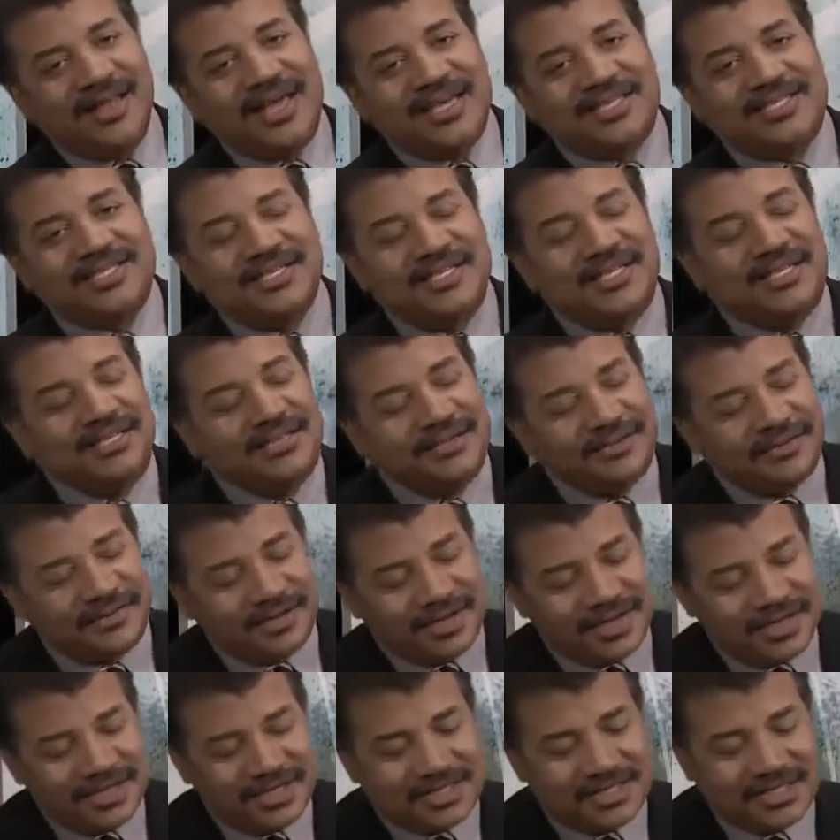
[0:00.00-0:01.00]
Creo que la
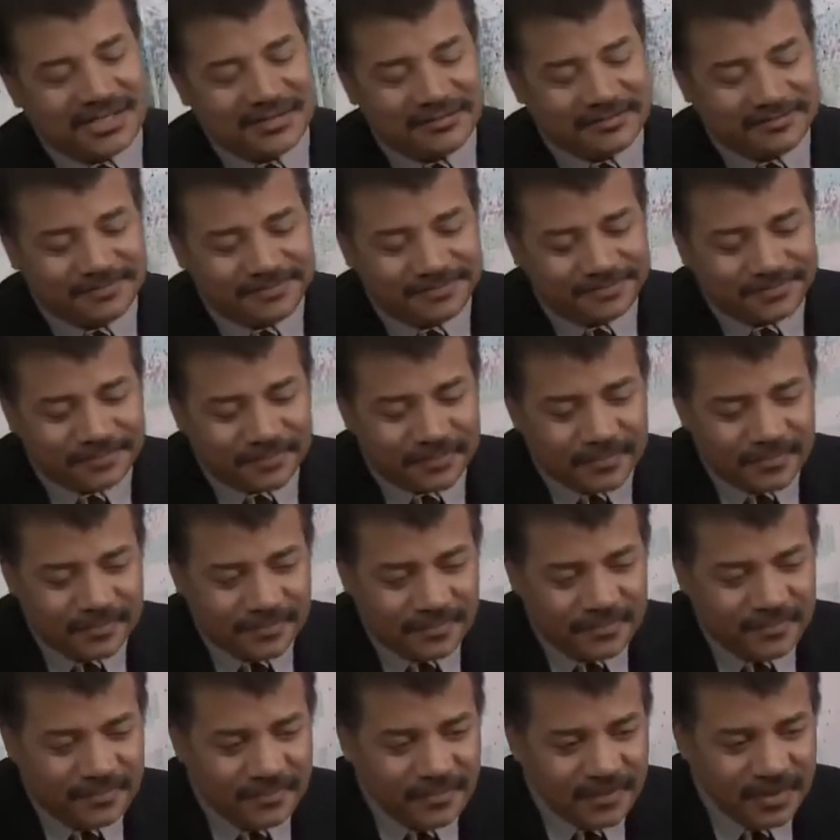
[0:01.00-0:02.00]
lección aquí es que sí.
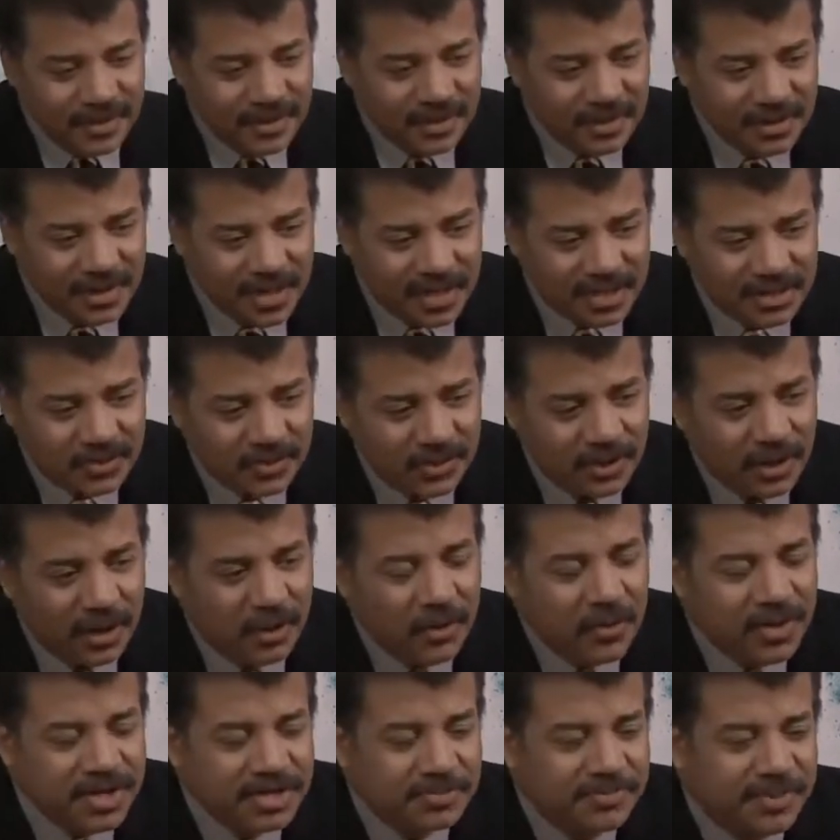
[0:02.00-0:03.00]

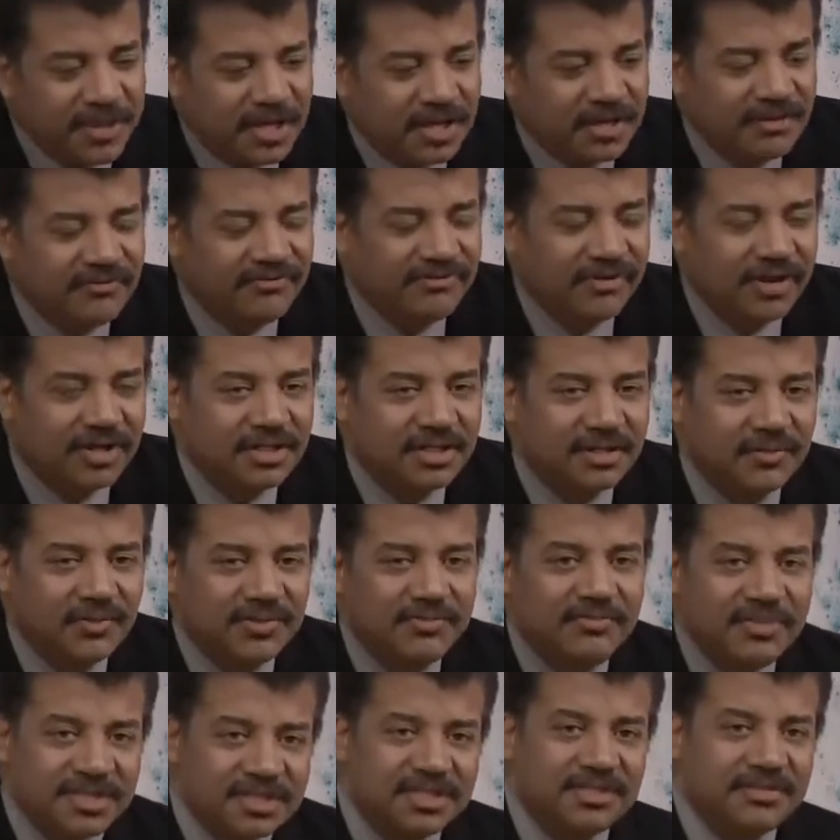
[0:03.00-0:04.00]
Siempre vamos a
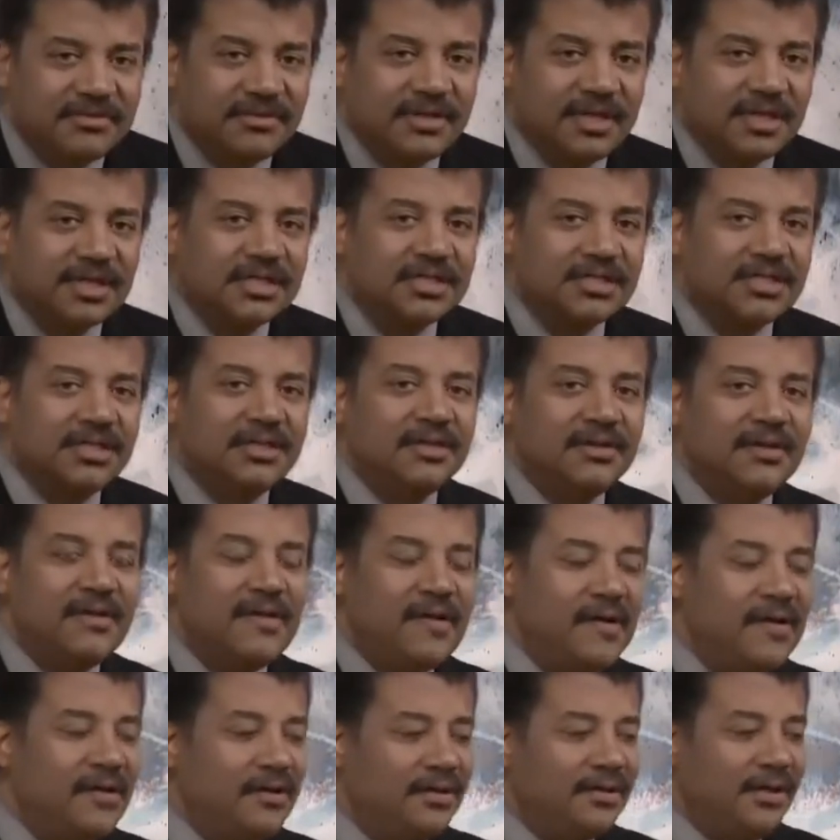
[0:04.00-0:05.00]
enfrentarnos a
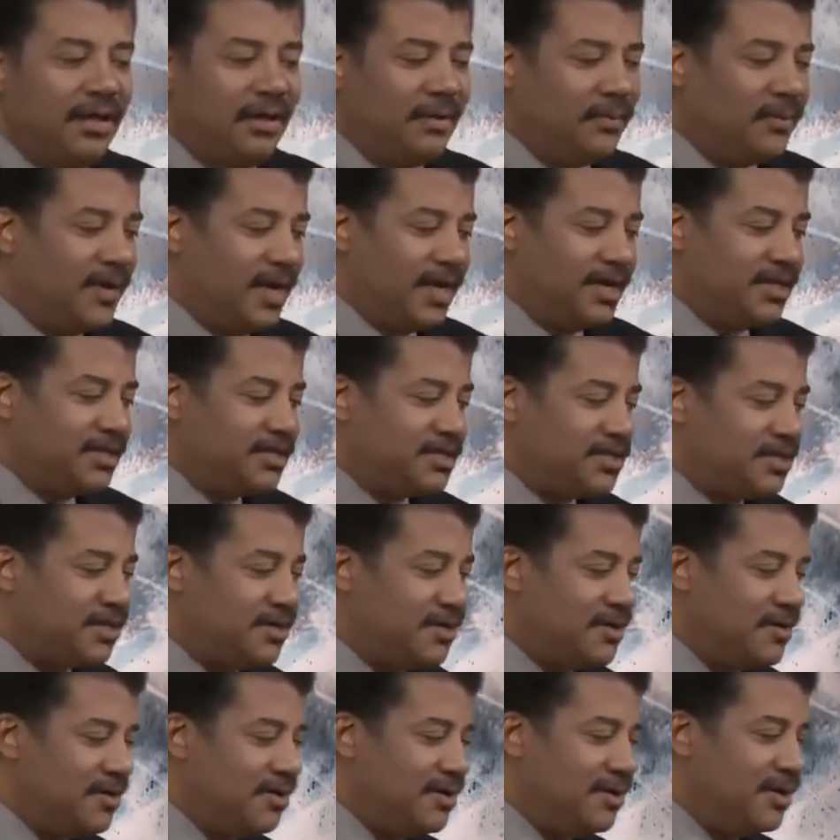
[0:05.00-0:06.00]
misterios.
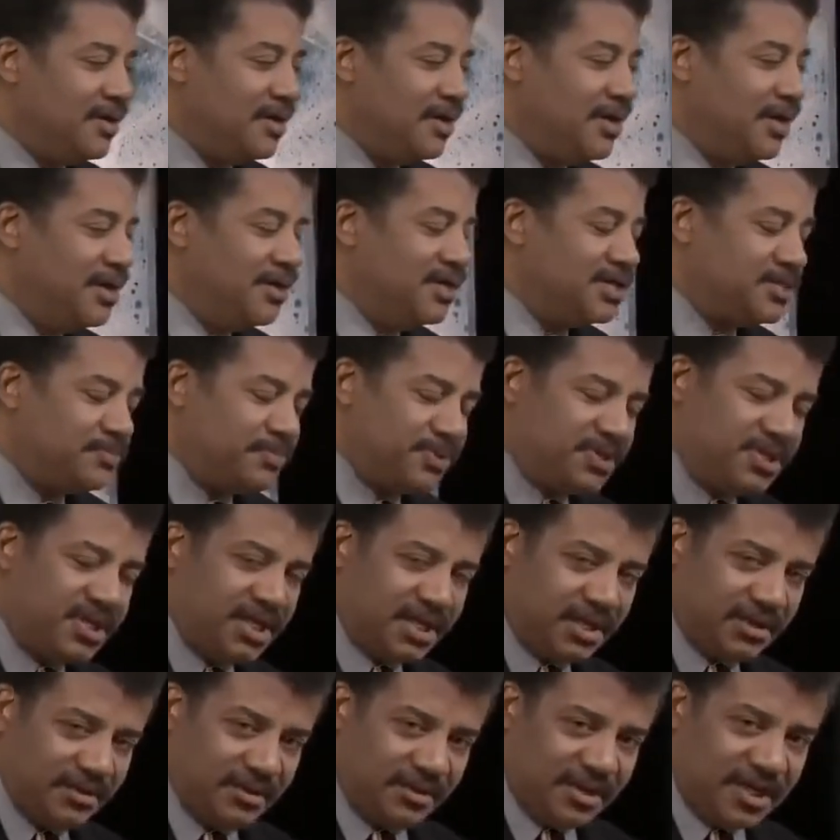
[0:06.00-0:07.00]
Siempre.
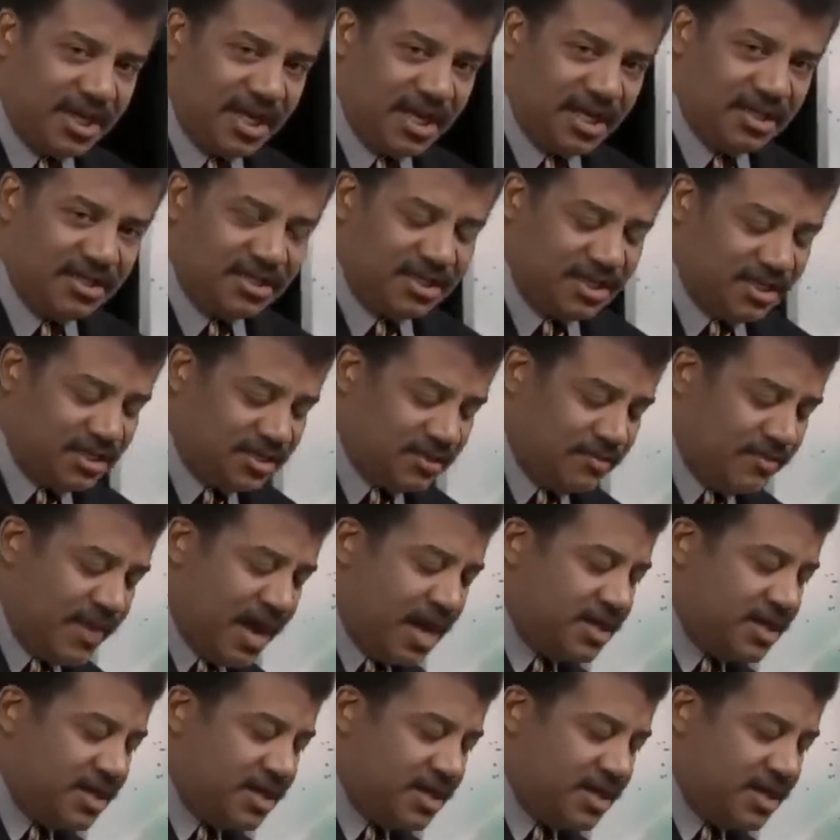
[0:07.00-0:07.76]
En este caso en